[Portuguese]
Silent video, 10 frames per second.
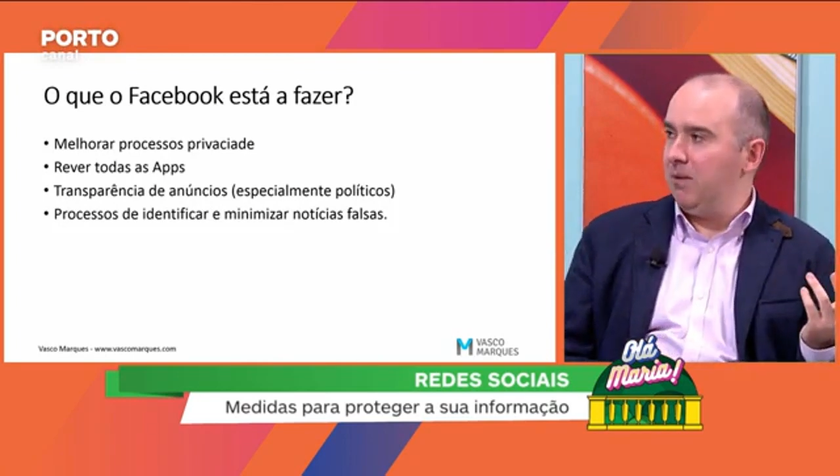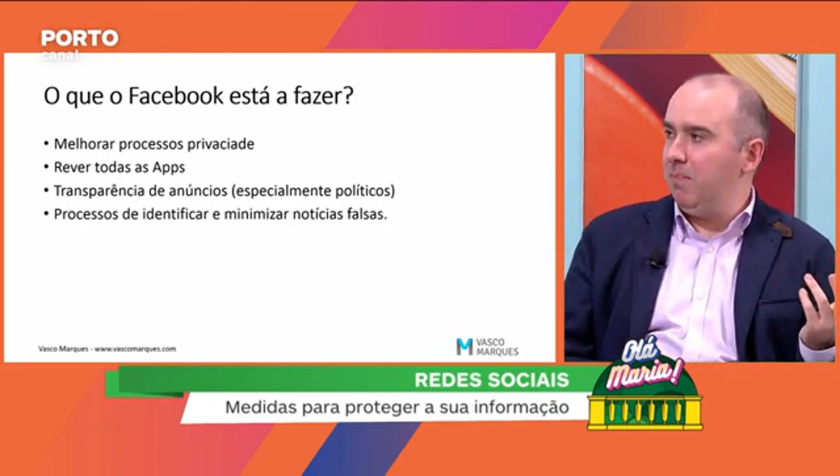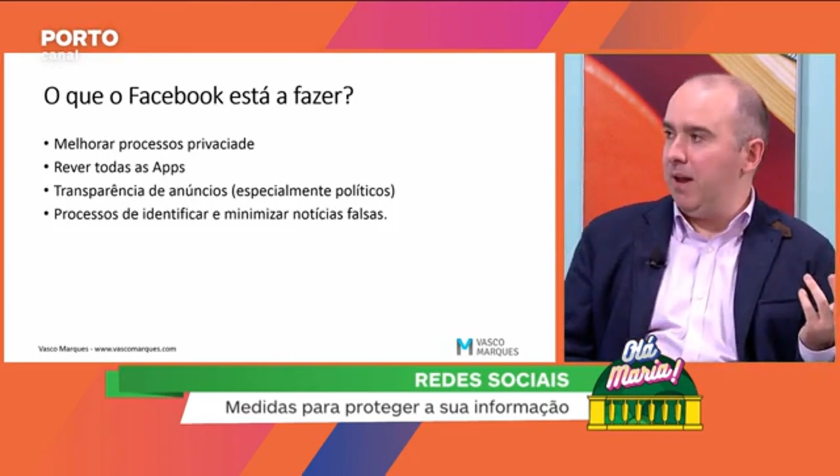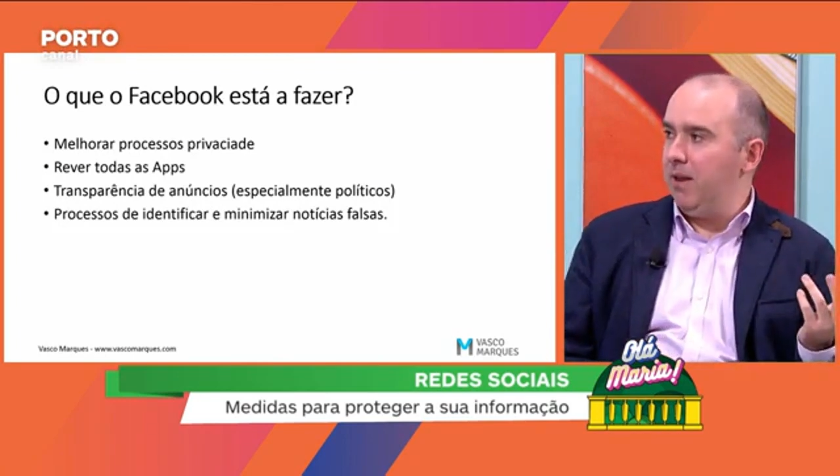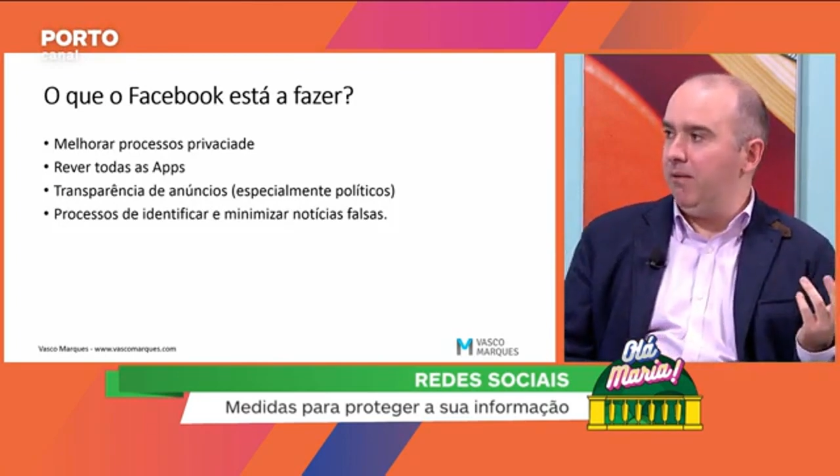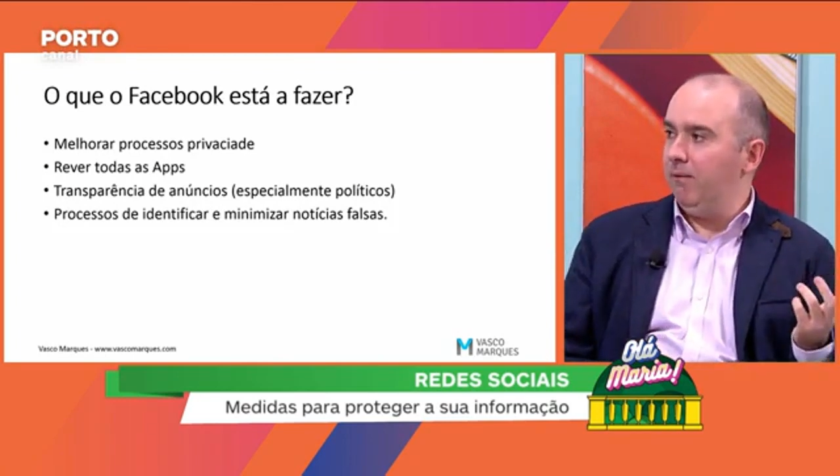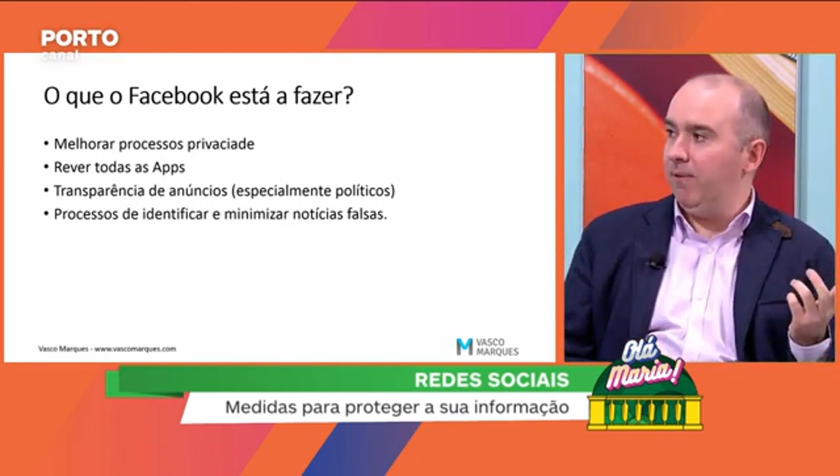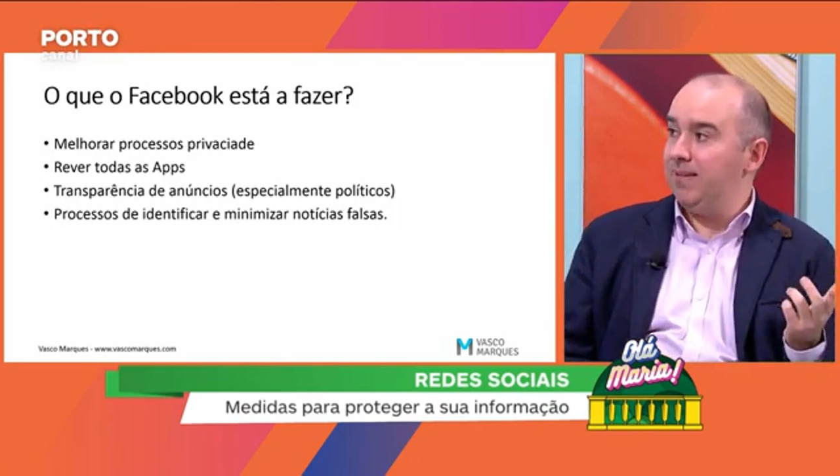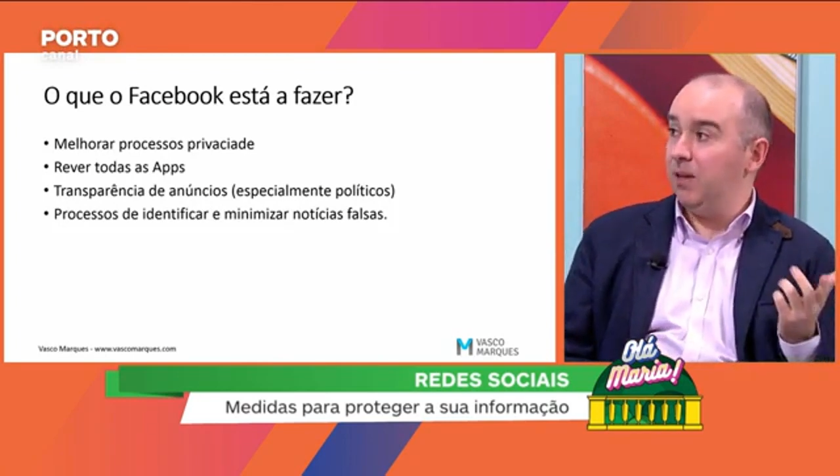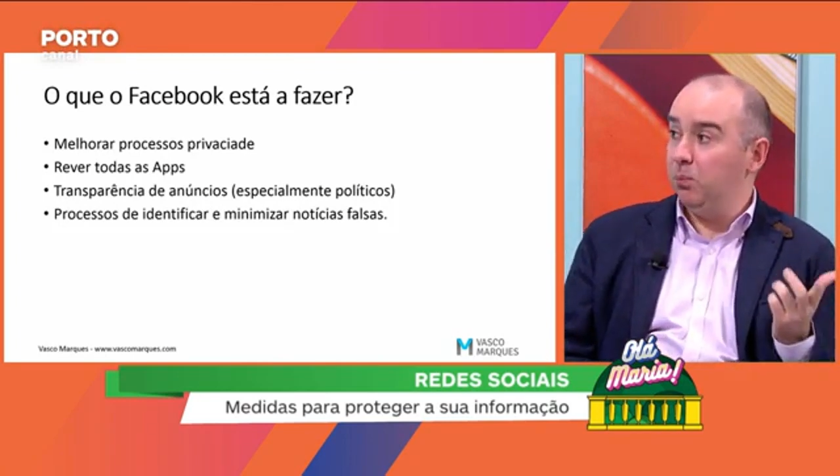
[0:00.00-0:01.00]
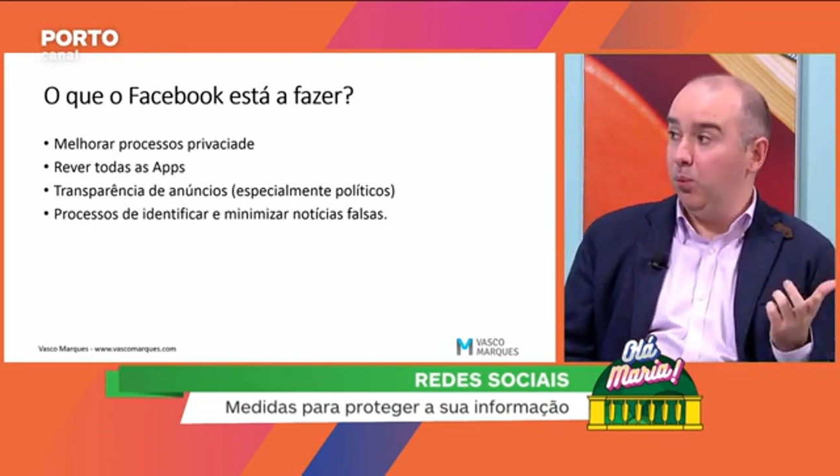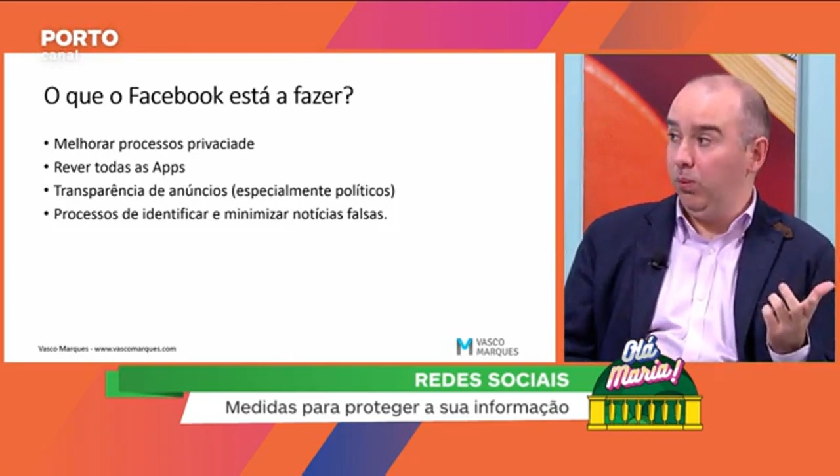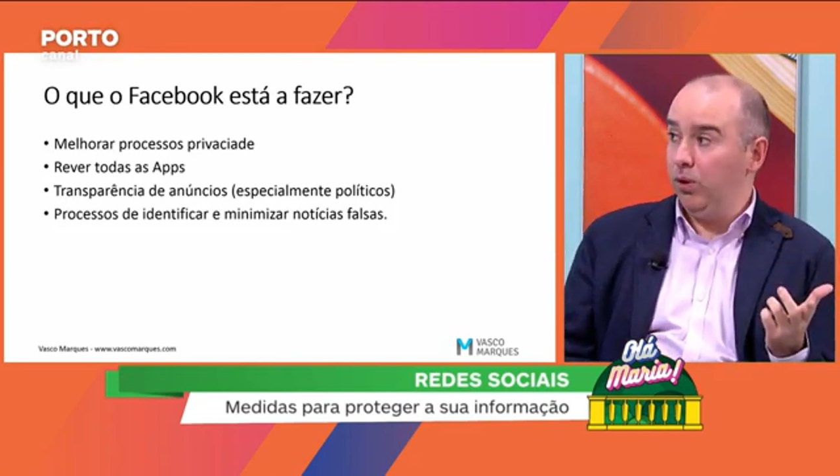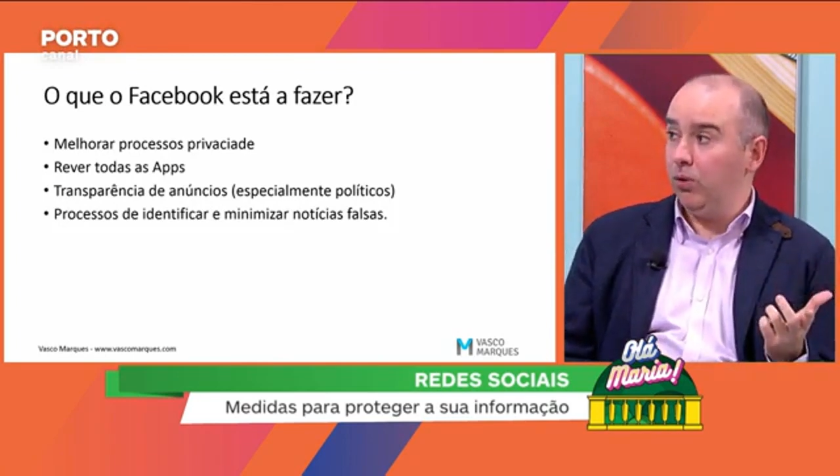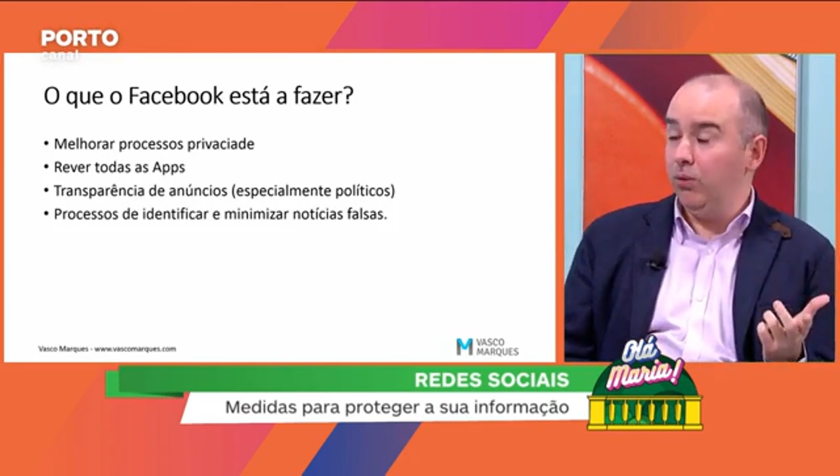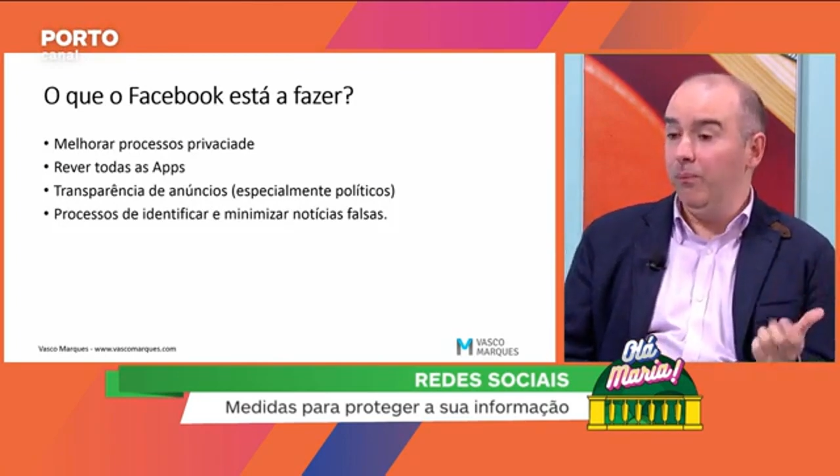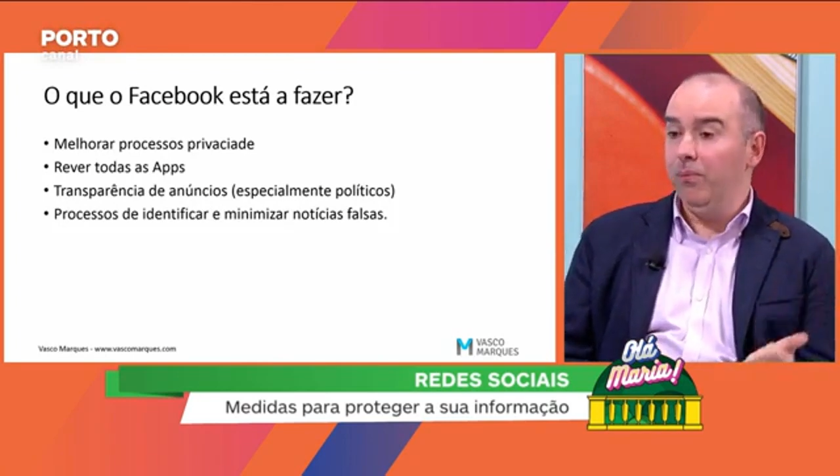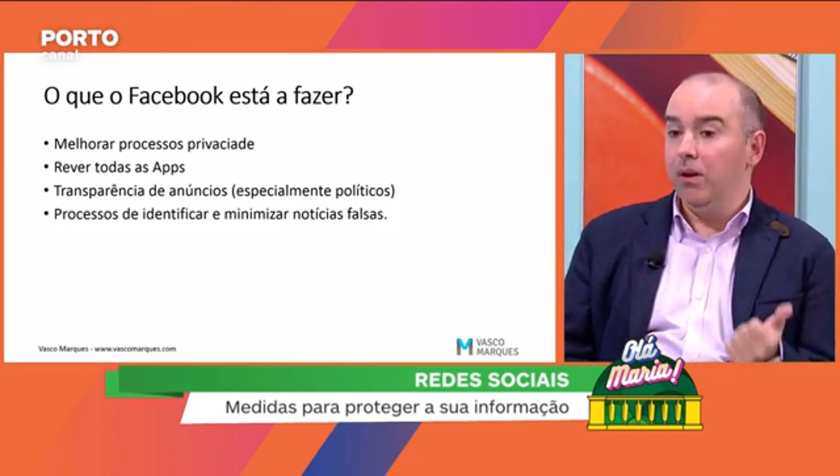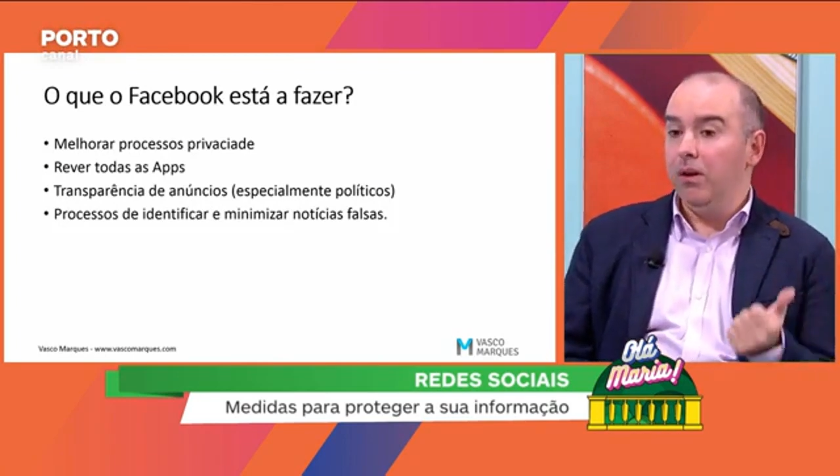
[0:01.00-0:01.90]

campanha, vai ser público